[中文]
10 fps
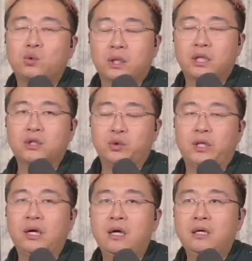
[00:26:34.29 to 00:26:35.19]
我个人觉
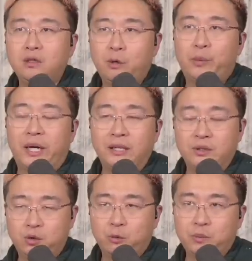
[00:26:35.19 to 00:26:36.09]
得，要不然你
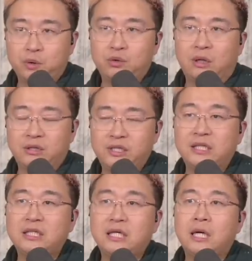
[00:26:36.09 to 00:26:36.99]
就必须要
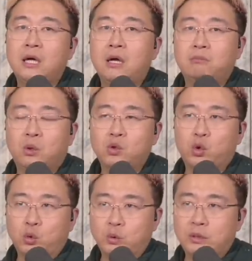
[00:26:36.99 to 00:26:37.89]
经历某
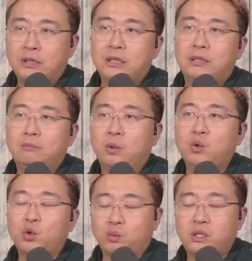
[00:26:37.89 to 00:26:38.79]
种
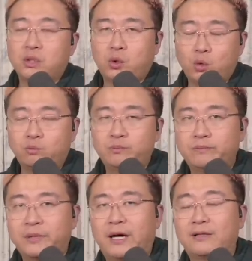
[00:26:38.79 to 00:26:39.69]
某种阵痛
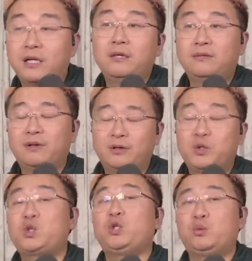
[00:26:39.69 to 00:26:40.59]
啊。当然，
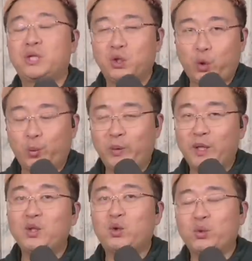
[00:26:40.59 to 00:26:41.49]
这种阵痛
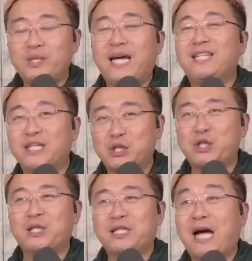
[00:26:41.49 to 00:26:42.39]
跟独裁体
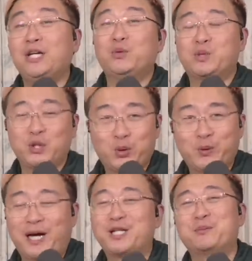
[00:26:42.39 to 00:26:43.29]
制它那种阵痛
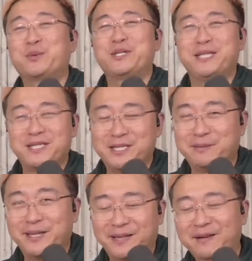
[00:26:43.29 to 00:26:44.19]
还是不是一个级
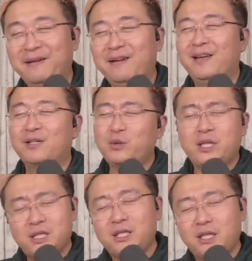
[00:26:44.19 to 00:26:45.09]
别的，所
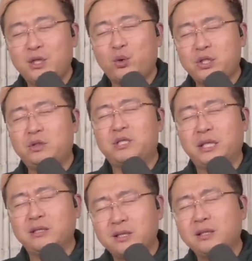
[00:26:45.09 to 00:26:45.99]
以这可以说这是
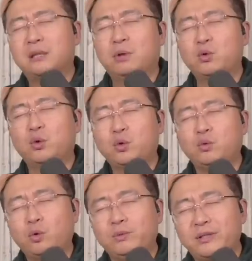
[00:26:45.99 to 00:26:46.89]
人性的某种
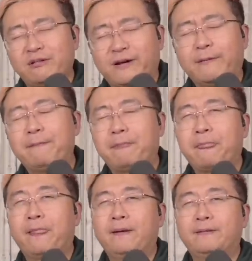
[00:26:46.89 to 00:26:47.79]
共通的地方。
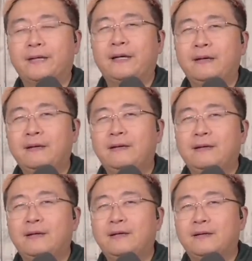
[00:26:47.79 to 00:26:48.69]
OK。
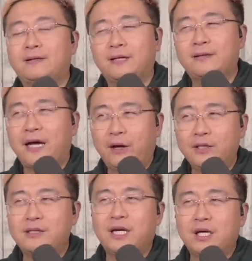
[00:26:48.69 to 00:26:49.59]
当他
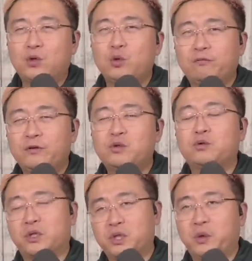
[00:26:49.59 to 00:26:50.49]
在顺风顺
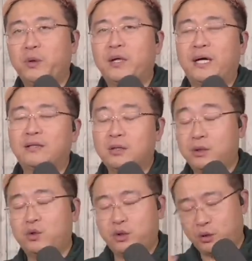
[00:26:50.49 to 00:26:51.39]
水的时候啊，这个
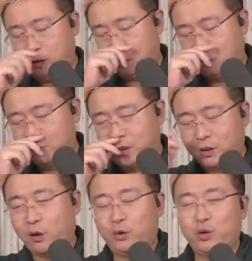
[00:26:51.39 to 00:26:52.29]
我们在
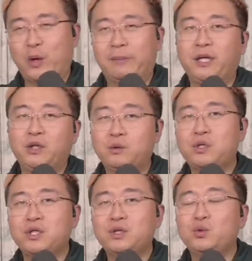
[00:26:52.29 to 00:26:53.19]
套用那句话嘛，由
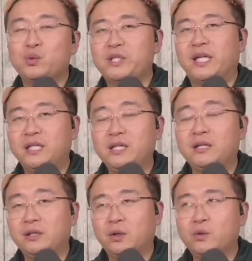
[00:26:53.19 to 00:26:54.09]
奢入俭易，
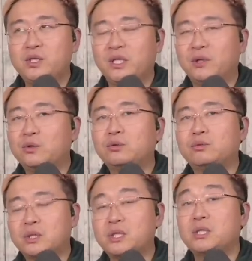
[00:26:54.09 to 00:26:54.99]
由俭
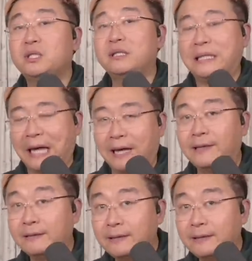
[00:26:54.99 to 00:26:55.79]
入奢难。